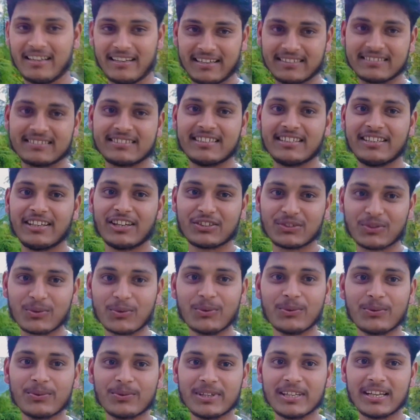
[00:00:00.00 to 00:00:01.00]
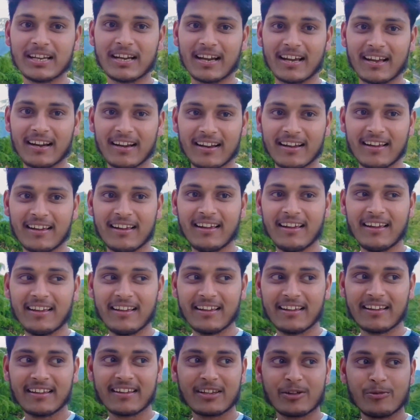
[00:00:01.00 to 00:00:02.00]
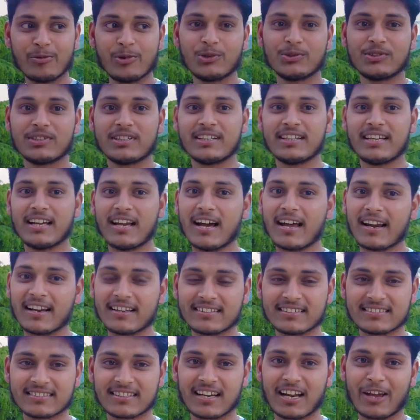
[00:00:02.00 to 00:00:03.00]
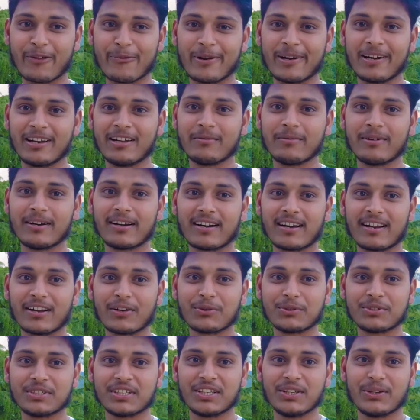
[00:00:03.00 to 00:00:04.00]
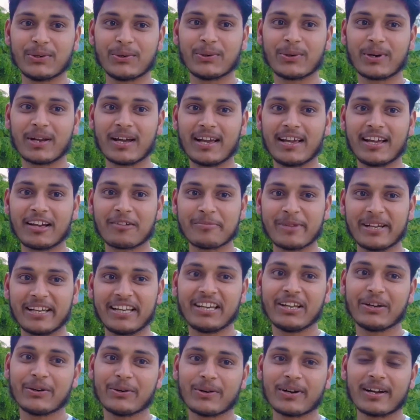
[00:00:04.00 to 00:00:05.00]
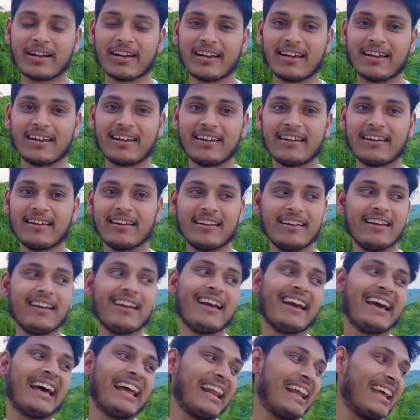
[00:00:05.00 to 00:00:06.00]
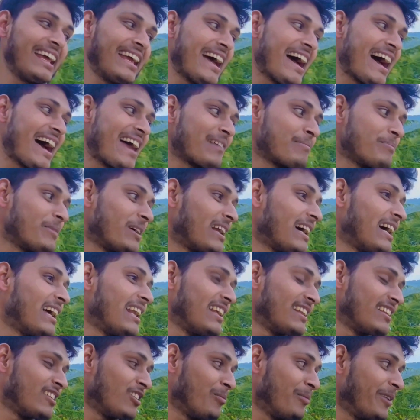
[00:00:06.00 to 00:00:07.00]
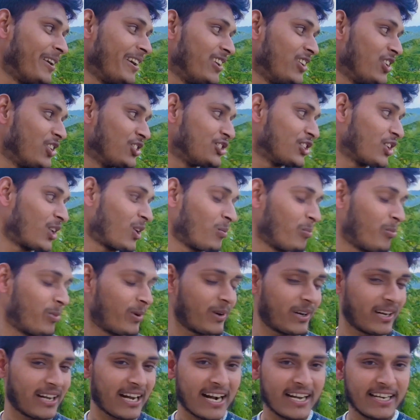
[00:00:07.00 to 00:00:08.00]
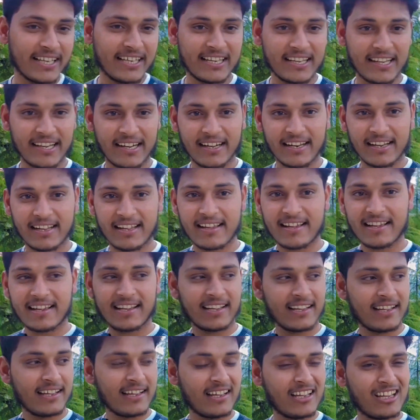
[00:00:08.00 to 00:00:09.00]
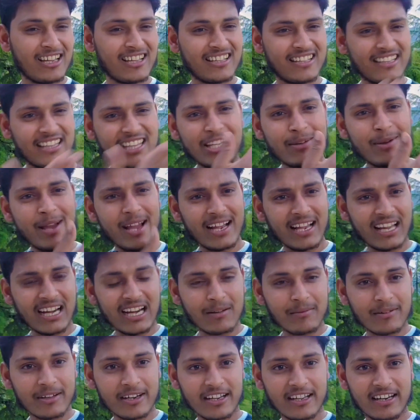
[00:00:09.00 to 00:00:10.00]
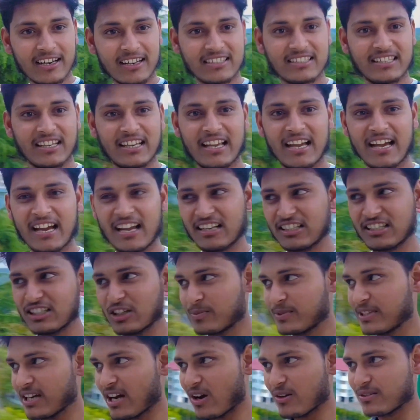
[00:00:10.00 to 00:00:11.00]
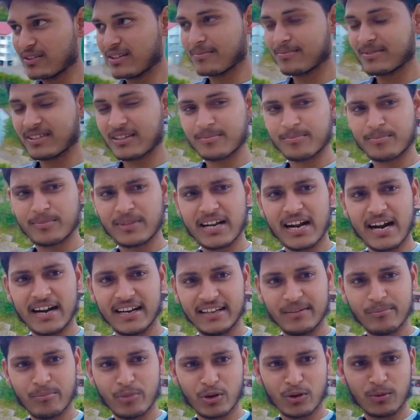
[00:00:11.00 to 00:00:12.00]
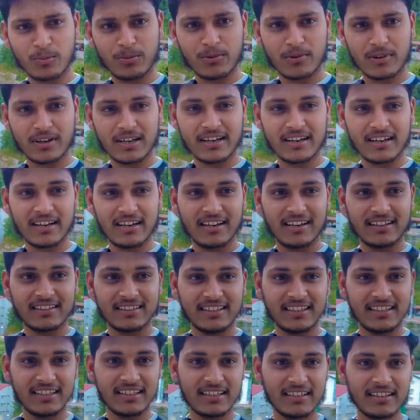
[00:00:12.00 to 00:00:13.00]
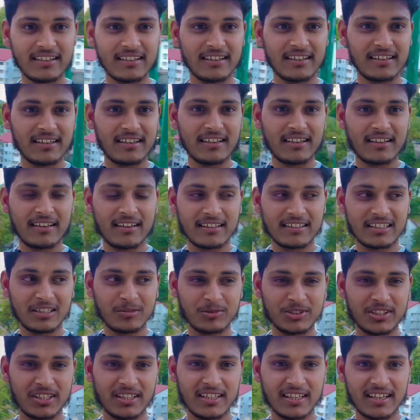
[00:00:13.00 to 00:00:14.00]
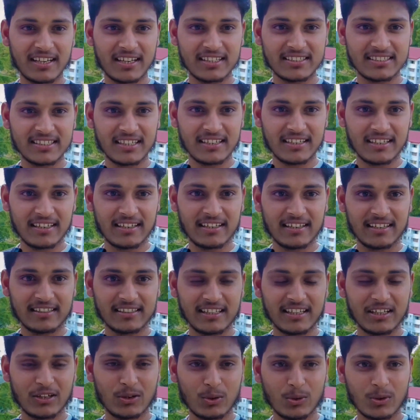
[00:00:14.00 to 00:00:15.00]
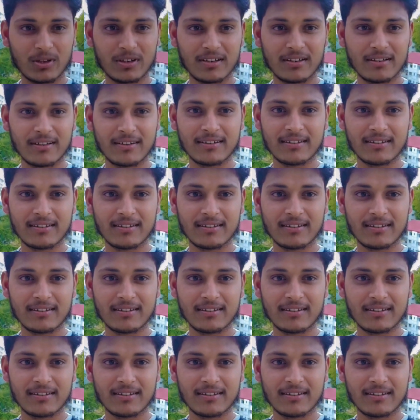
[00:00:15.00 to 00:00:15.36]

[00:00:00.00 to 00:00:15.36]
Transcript: हाँ सीरियस तो हूँ यार व्यूज़ नहीं आ रहे सब्सक्राइबर नहीं बढ़ रहे कुछ नहीं हो रहा एक महीने हो गए अरे यार बना हमने वीडियो से रुपुर गाड़ी कर रहे हैं दिमाग खराब करके रख दिया यार जब से आओ तब से गाड़ी पर रुपुर करने लगती हैं लगती मुझे देख कर जलने लगते हैं लोग